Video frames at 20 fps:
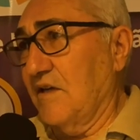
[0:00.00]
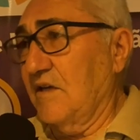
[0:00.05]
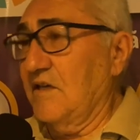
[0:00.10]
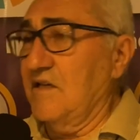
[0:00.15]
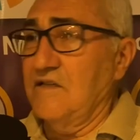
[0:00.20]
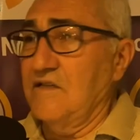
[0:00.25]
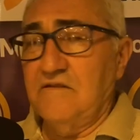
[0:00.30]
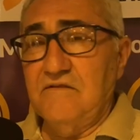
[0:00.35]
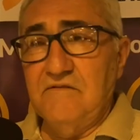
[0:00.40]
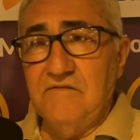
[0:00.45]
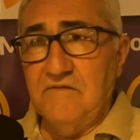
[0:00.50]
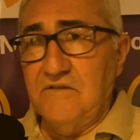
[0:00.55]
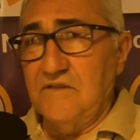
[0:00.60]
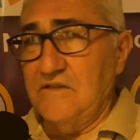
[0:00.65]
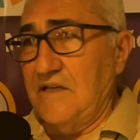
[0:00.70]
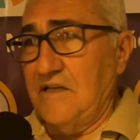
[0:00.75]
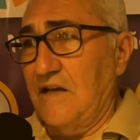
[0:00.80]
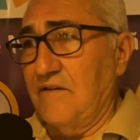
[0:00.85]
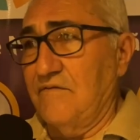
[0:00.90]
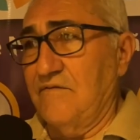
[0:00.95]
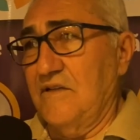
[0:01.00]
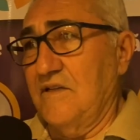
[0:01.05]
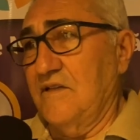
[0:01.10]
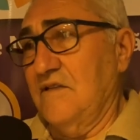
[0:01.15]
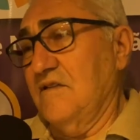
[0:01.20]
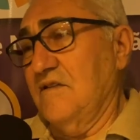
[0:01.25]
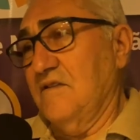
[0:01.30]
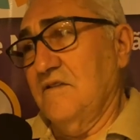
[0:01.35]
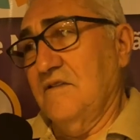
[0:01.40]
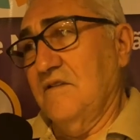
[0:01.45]
Aqueles é que não quiseram
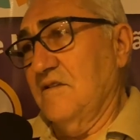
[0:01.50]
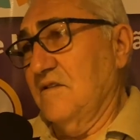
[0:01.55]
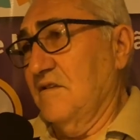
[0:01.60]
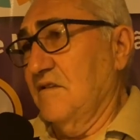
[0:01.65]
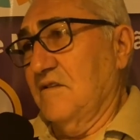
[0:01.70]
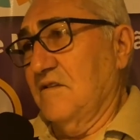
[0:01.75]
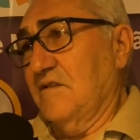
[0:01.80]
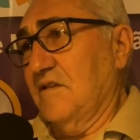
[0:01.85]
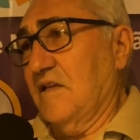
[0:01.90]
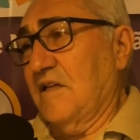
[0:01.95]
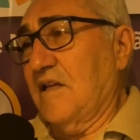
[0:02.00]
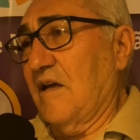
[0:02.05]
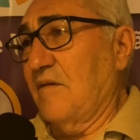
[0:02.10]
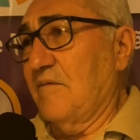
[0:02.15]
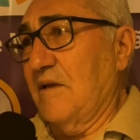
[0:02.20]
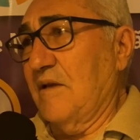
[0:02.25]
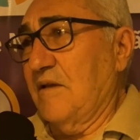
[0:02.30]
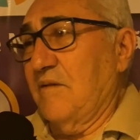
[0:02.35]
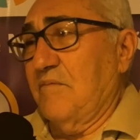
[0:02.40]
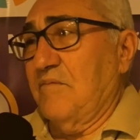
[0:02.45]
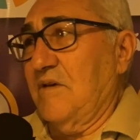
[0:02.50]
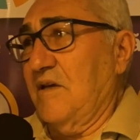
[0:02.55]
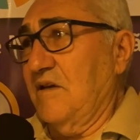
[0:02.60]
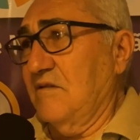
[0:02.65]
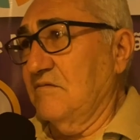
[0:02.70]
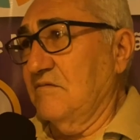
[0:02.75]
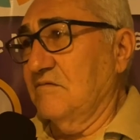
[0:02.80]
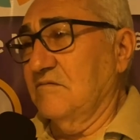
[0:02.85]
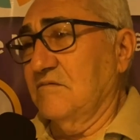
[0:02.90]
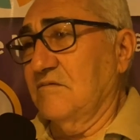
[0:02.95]
vir, certamente é porque
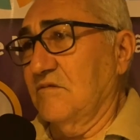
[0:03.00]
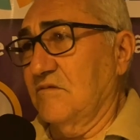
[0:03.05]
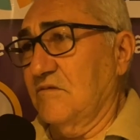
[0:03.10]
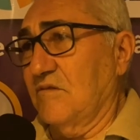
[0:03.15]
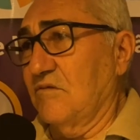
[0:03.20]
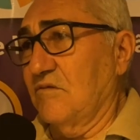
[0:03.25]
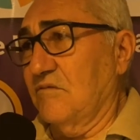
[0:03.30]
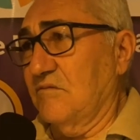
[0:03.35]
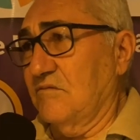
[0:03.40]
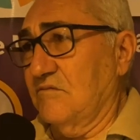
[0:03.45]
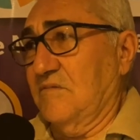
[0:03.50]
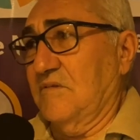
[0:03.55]
não, não estão